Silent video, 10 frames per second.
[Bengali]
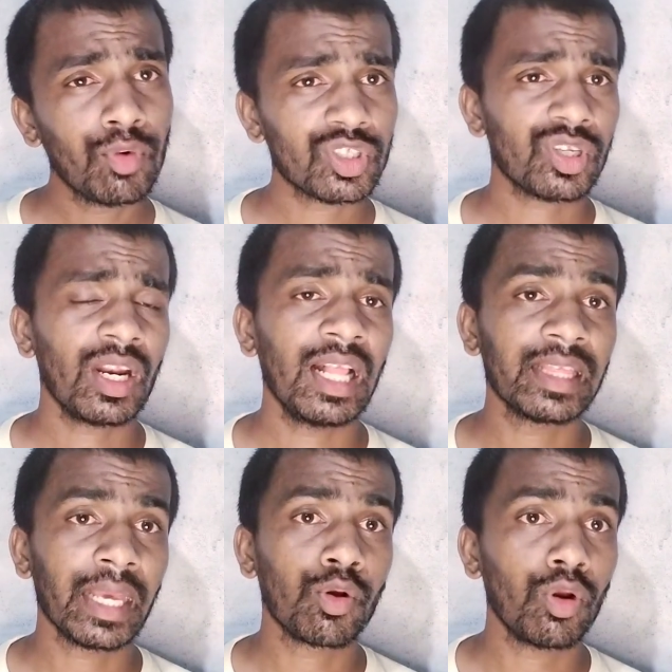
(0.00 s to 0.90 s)
ইমোশনাল
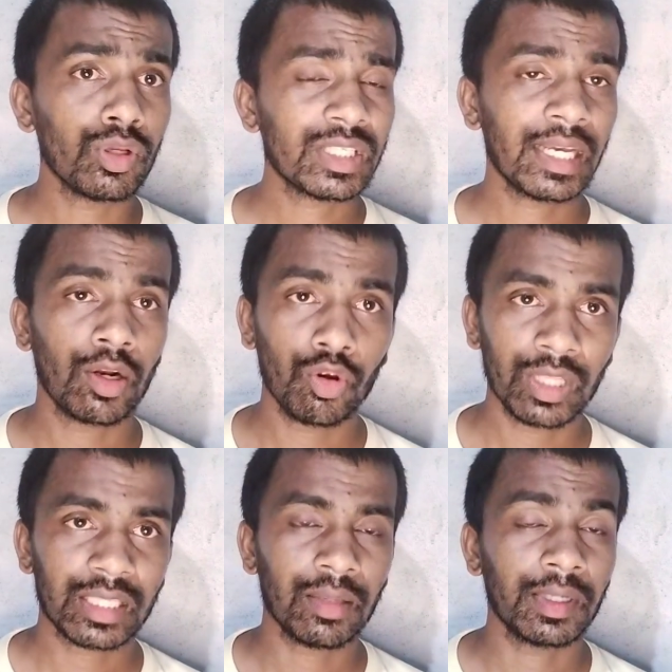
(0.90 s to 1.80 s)
দিকগুলো সেগুলোও
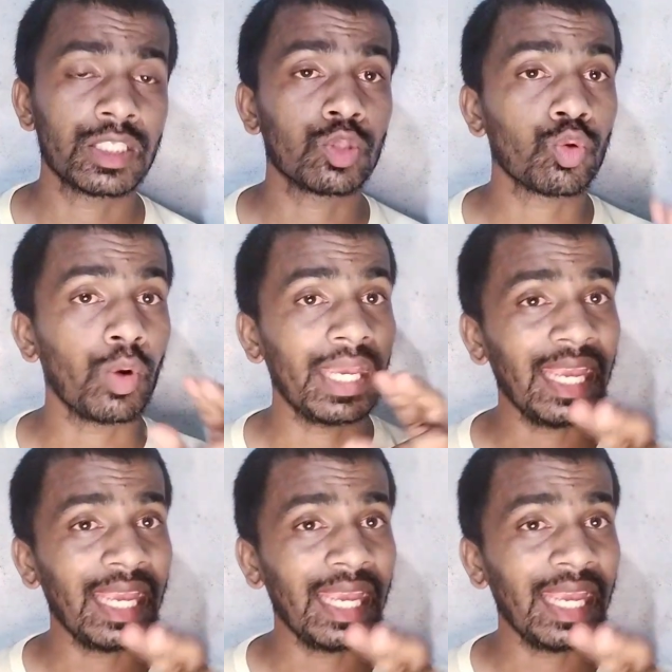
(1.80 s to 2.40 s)
দেখতে পাচ্ছি তো